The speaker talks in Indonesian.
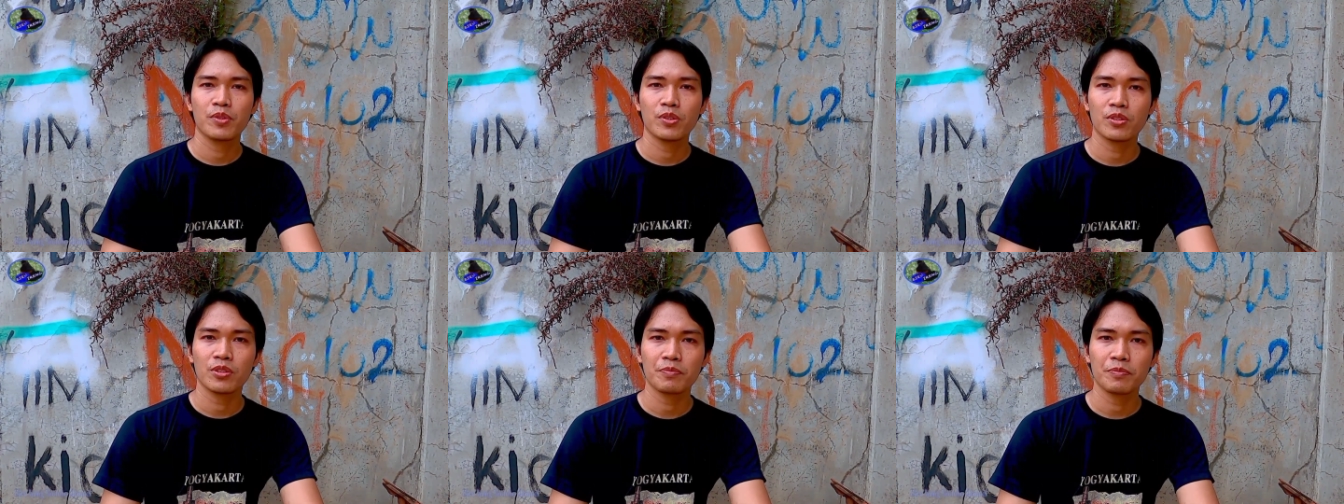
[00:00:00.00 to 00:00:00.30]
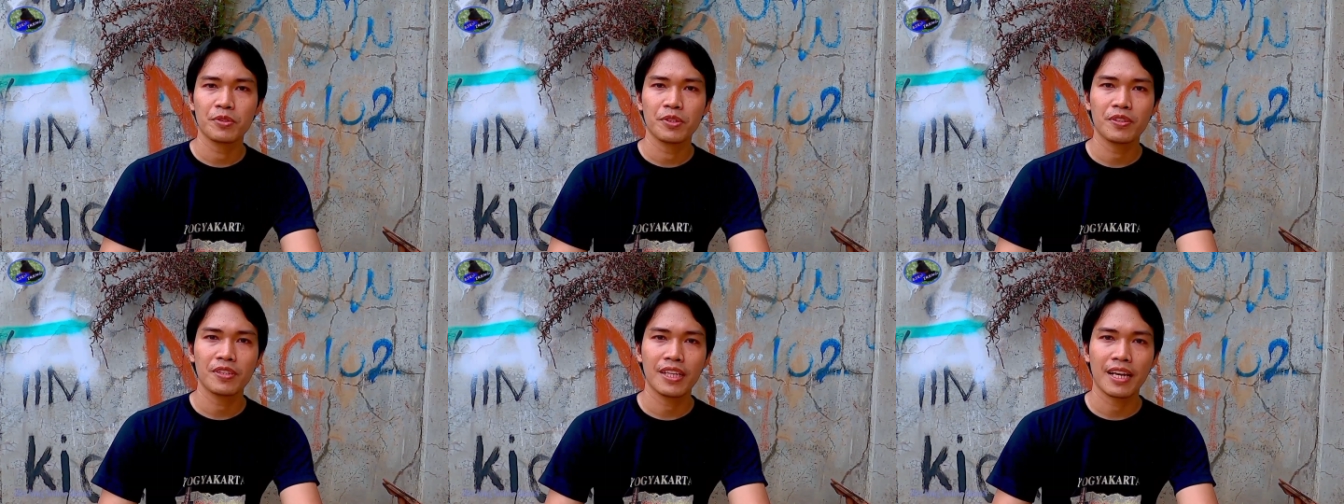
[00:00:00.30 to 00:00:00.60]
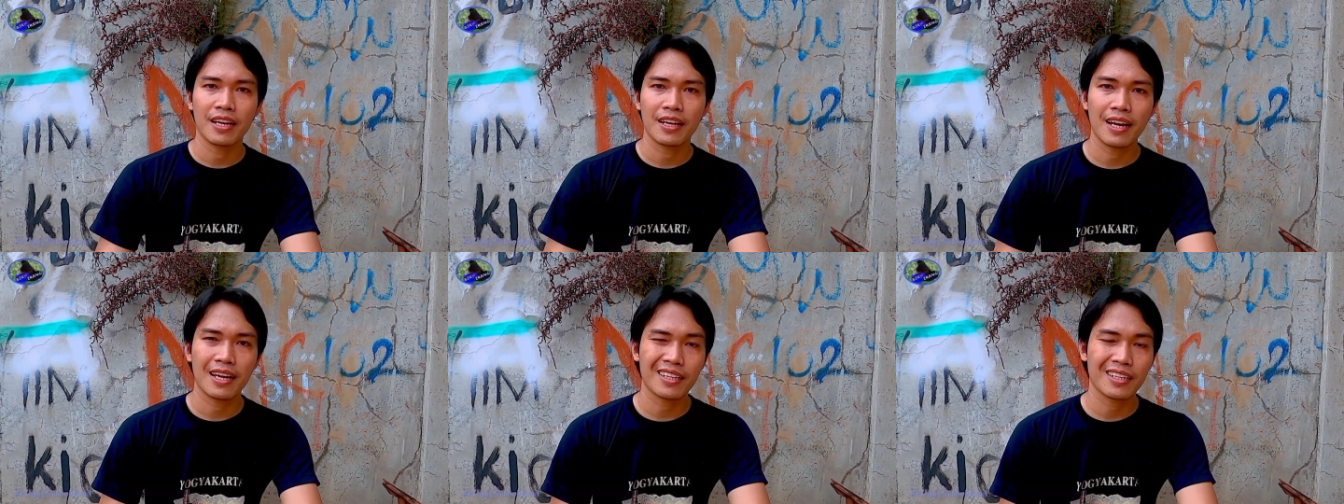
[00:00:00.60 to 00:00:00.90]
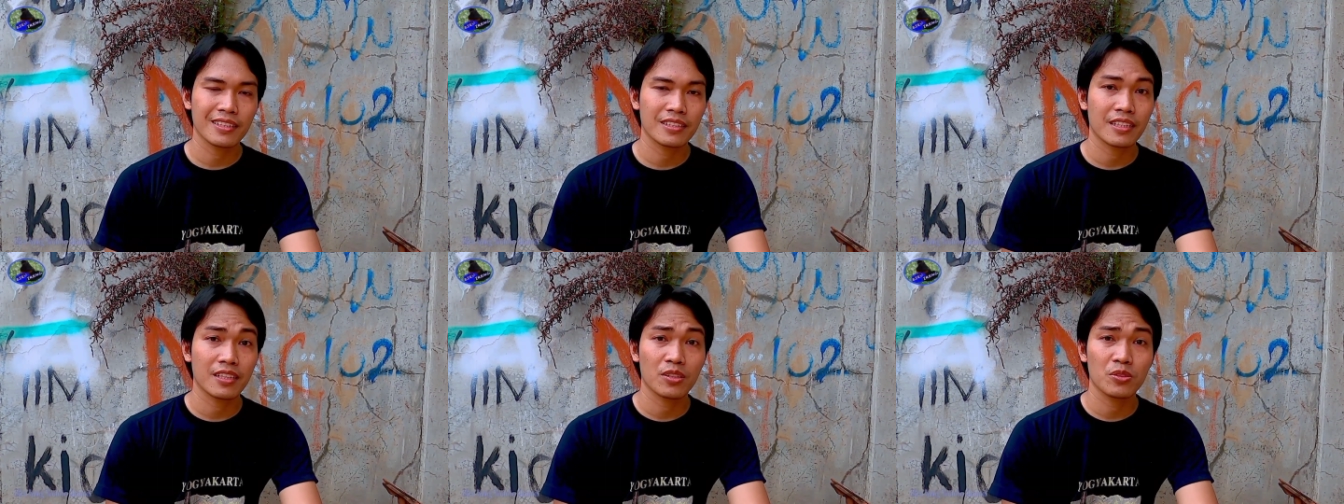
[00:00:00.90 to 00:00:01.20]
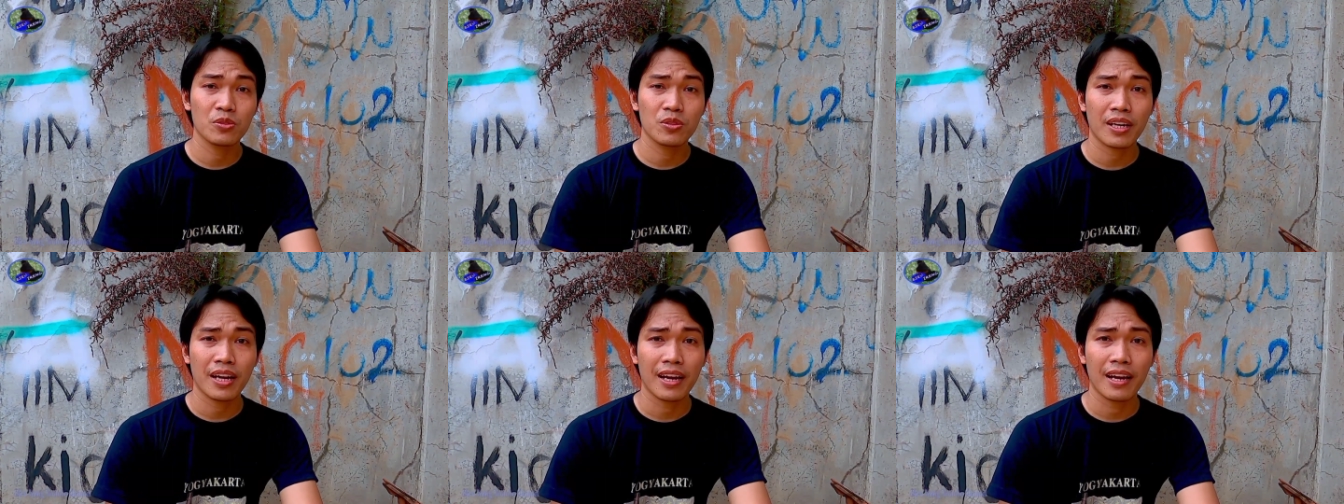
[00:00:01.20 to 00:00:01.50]
burung-burung yang kaki
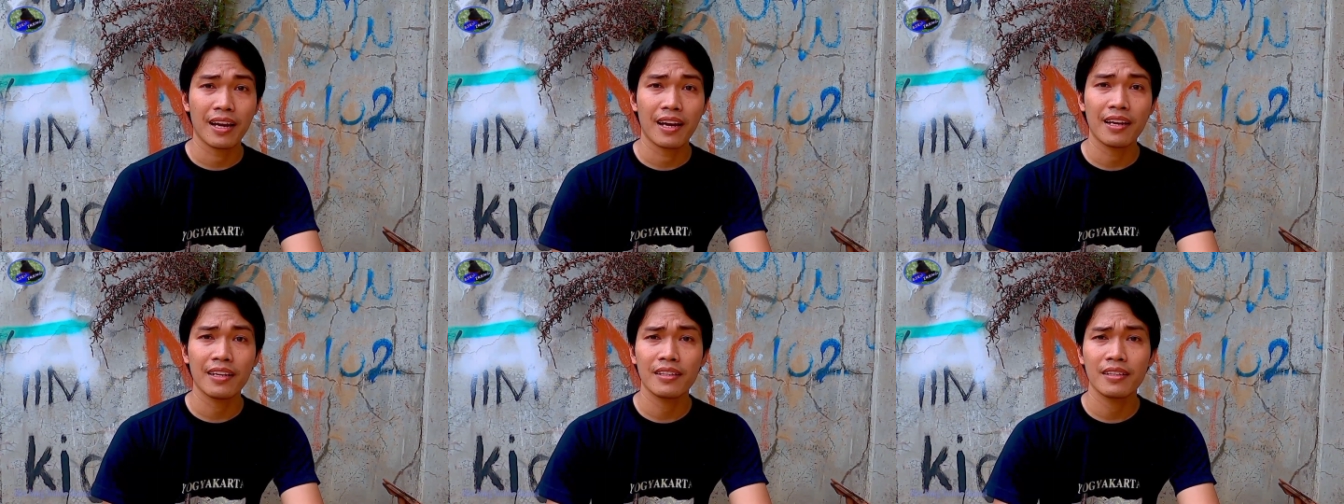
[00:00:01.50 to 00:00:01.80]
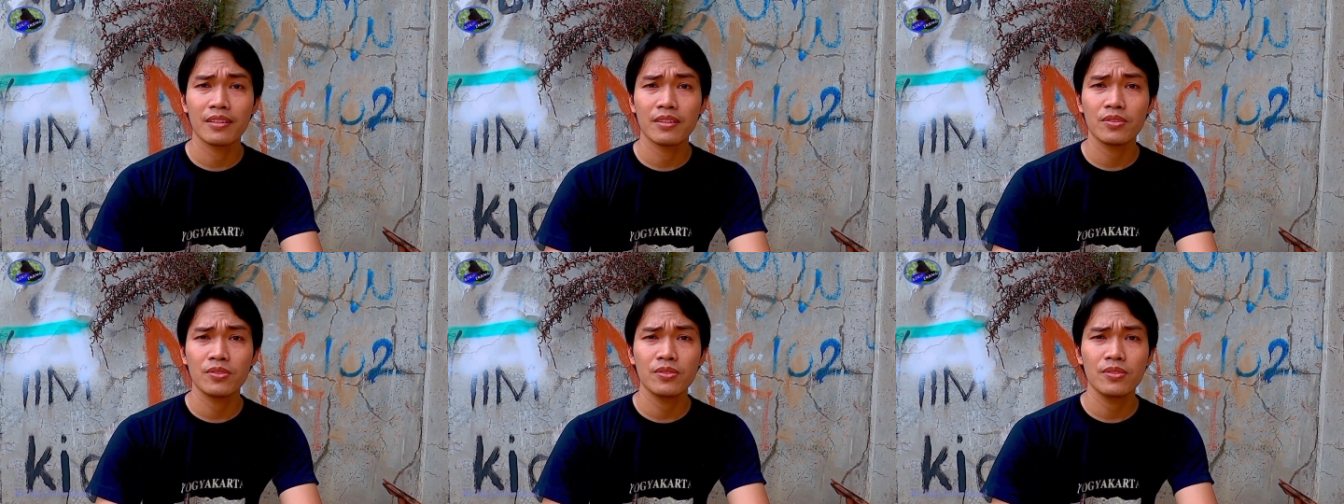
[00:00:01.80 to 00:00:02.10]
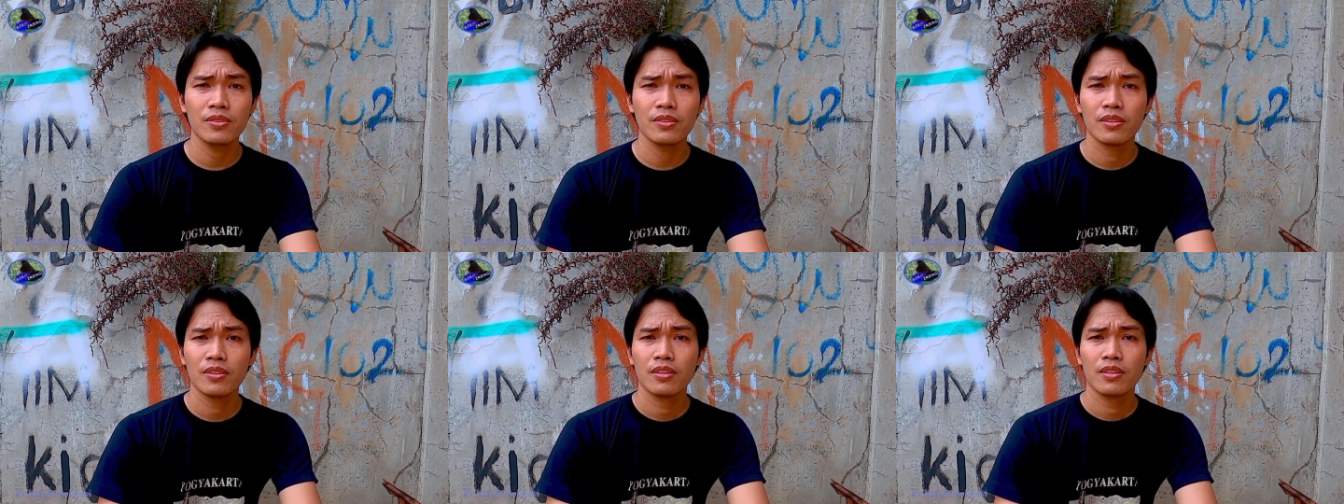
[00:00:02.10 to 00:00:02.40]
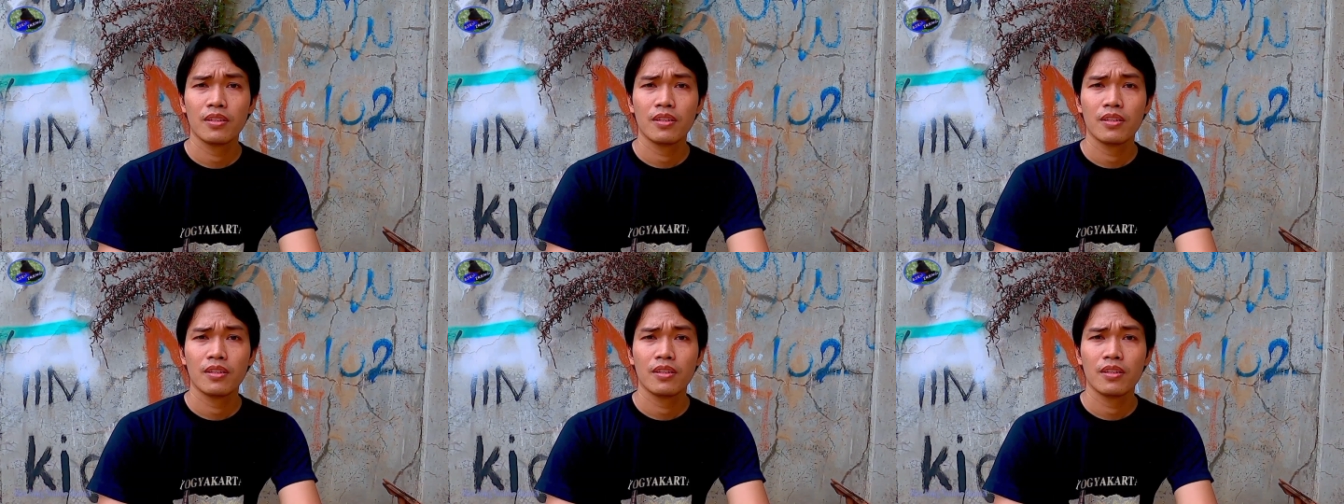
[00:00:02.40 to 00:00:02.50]
terluka itu